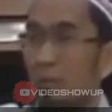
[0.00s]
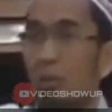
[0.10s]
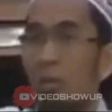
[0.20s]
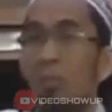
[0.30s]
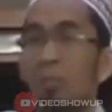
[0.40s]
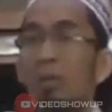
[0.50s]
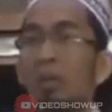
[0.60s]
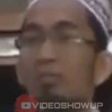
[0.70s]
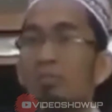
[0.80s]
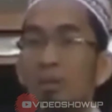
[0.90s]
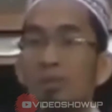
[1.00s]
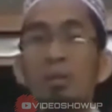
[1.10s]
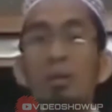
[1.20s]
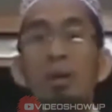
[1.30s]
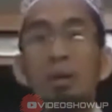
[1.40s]
atas nama Utsman bin Affan
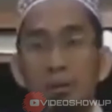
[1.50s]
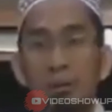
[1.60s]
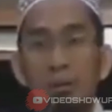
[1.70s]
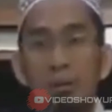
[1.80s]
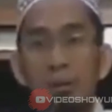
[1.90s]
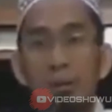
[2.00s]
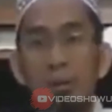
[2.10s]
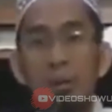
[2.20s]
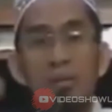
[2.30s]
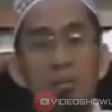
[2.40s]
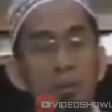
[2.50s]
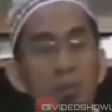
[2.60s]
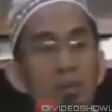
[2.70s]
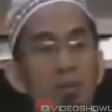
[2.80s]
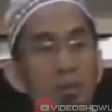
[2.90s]
disedekahkan ya
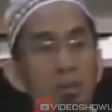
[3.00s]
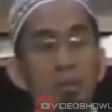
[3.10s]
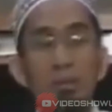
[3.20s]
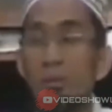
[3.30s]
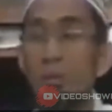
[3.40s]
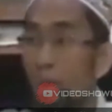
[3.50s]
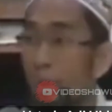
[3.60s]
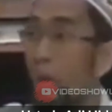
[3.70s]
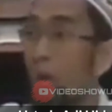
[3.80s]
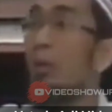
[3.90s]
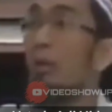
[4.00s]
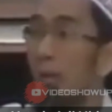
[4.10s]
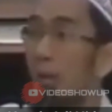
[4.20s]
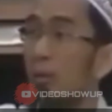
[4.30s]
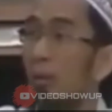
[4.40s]
sampai kiamat kalau kurang dua hari
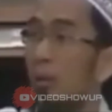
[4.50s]
lah ya